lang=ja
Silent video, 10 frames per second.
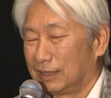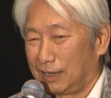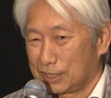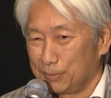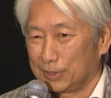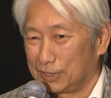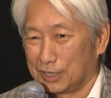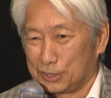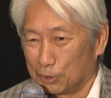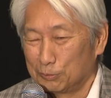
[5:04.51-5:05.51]
初め
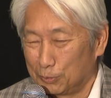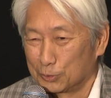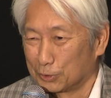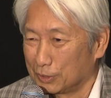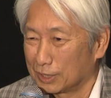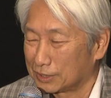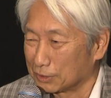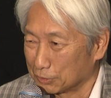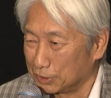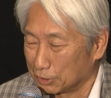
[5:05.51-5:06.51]
てジョン・フォードに会っ
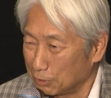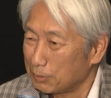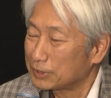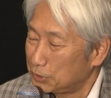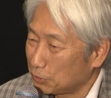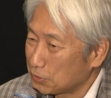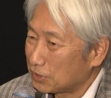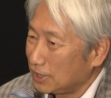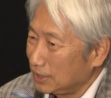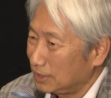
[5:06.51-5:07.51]
た時、これまた人
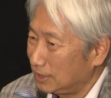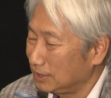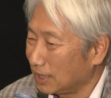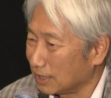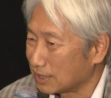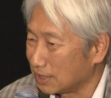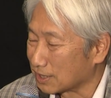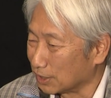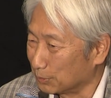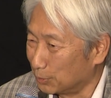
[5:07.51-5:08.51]
づてに聞いた話で
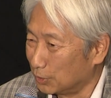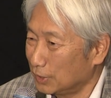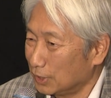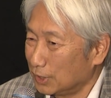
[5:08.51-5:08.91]
すけども、